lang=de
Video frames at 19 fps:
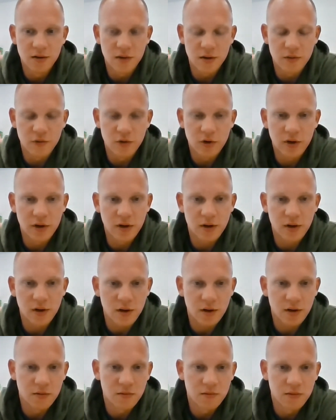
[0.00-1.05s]
die wirklich
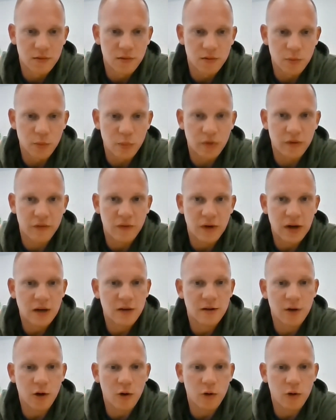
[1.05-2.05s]
ja einen perfekten